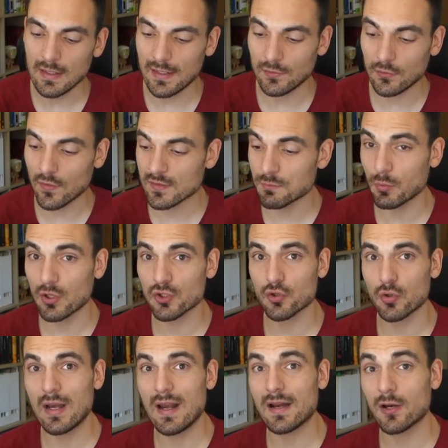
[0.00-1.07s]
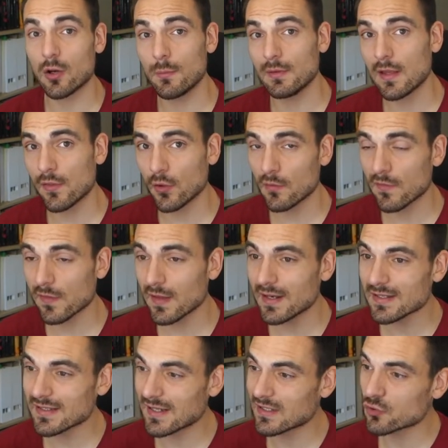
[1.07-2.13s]
Entonces, por eso, la recomendación oficial
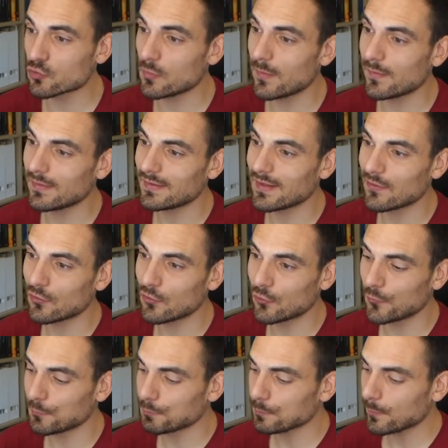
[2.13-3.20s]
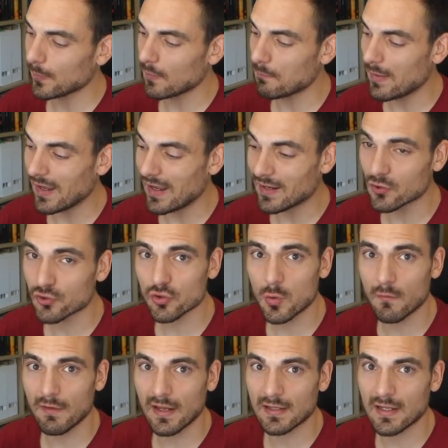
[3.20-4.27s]
es que se suplemente tanto veganos
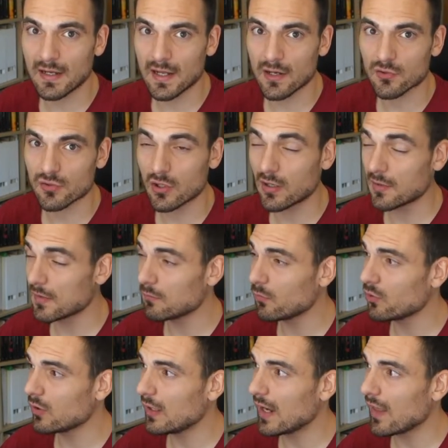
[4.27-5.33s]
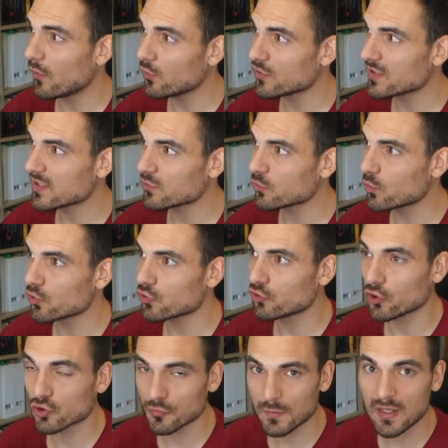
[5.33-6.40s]
como vegetarianos. Ahora mismo la dosis es unos
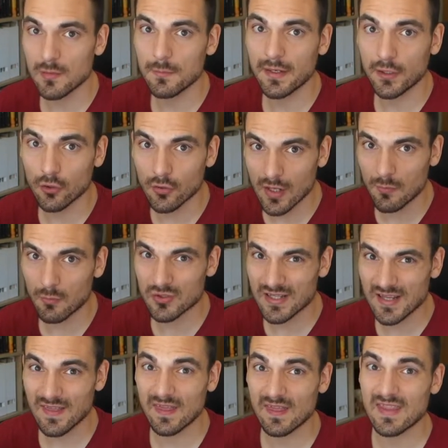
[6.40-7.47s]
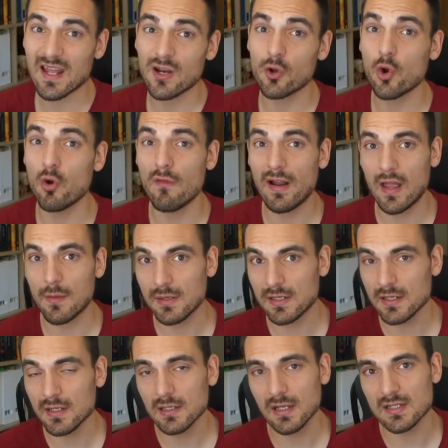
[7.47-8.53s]
2.000 microgramos de
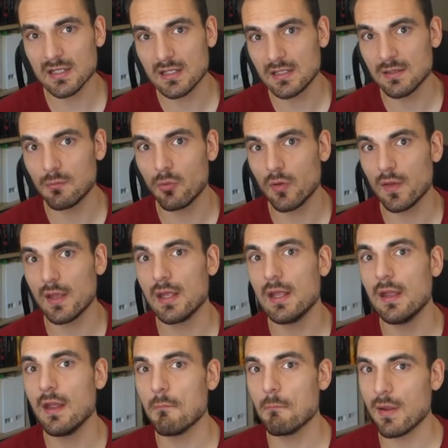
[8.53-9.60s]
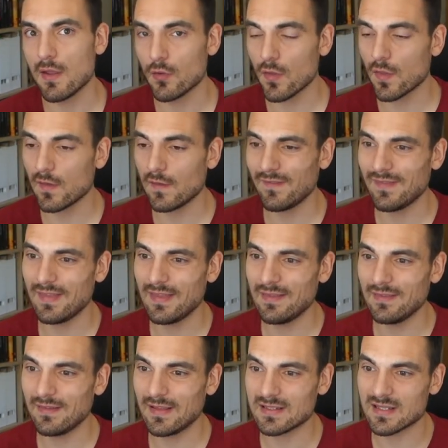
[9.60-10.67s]
cianocobalamina, que es el tipo de B12
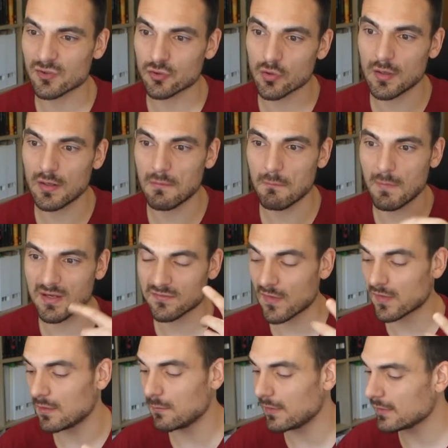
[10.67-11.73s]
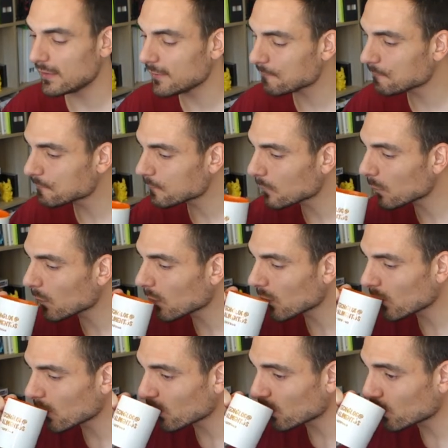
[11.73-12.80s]
mm, que se absorbe más fácilmente.
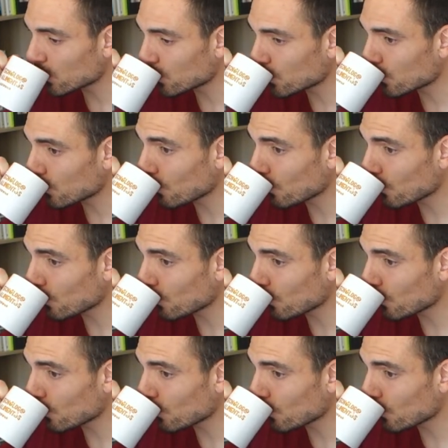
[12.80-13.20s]
¿eh?